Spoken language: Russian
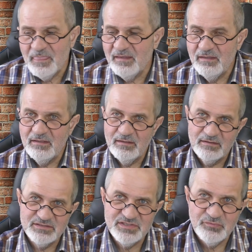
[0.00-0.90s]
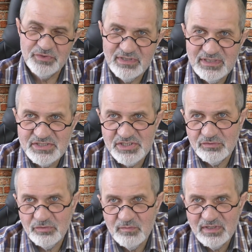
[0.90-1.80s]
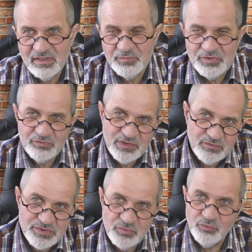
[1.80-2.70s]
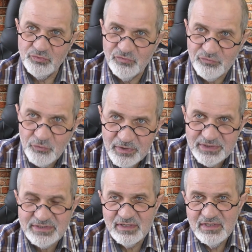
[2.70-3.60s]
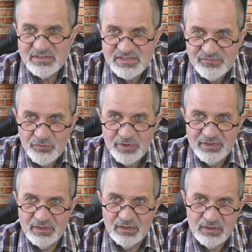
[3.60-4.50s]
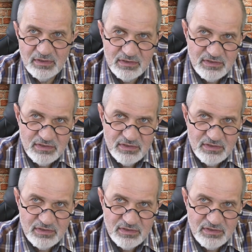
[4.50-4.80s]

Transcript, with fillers: И сегодня речь о том, как мне удалось удвоить свой э,